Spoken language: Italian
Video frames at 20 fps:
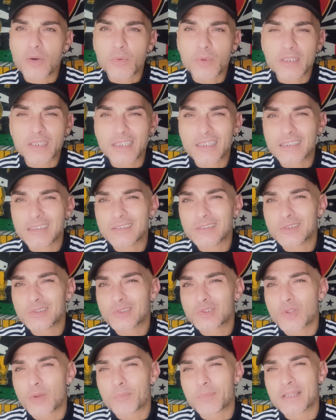quindi non
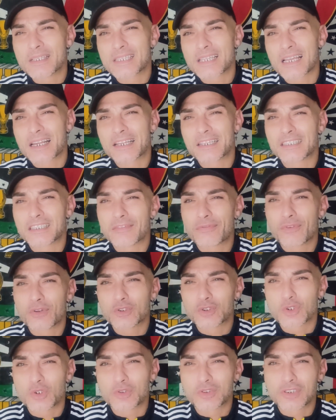sto a pensare ai
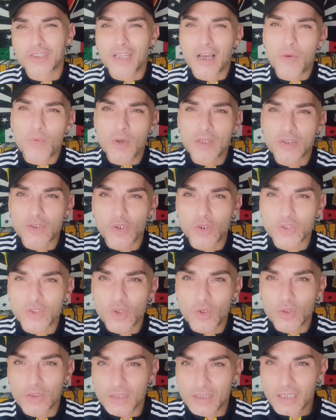tifosotti da quattro
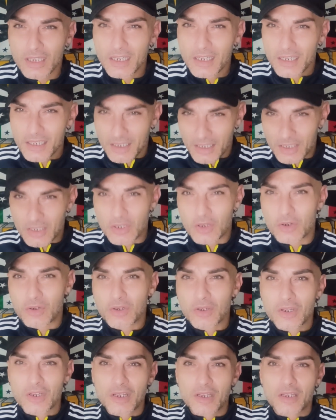soldi.
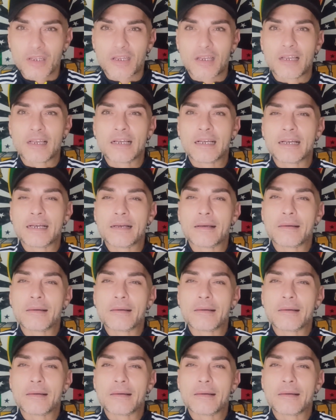Io eh,